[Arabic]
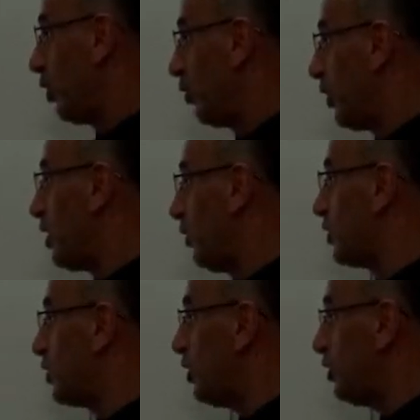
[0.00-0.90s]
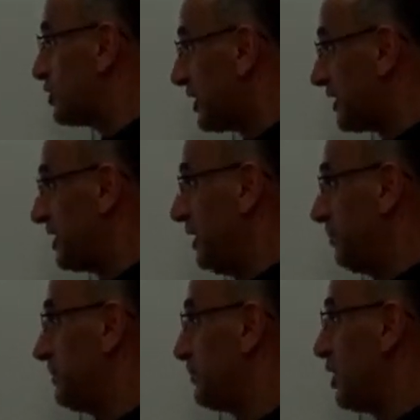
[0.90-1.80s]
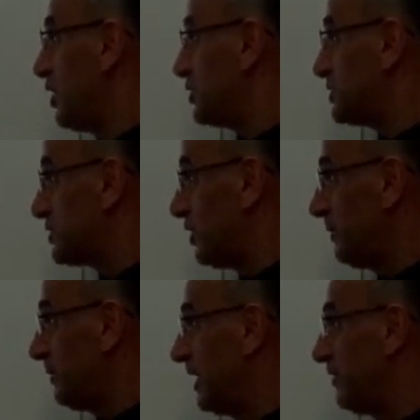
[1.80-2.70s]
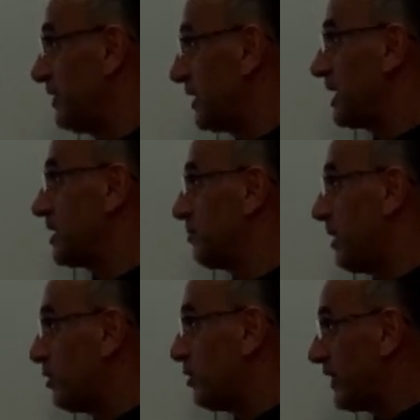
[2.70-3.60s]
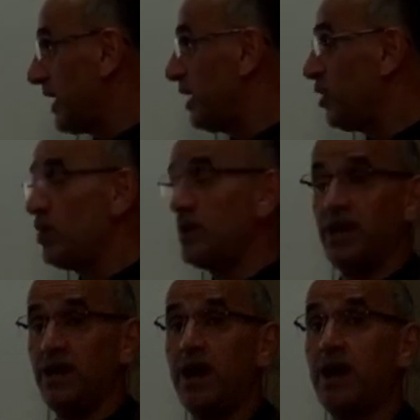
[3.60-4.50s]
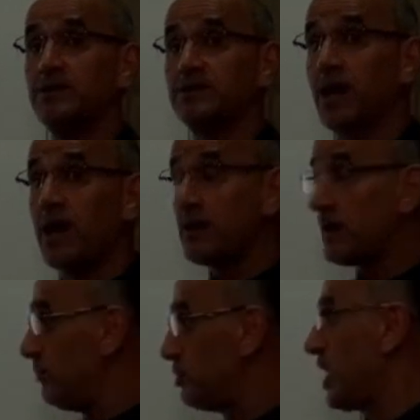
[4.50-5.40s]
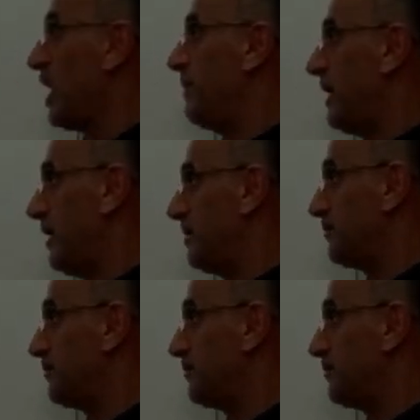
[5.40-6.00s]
وهو كل تركيب استعمل في غير ما وضع له لعلاقة غير المشابهة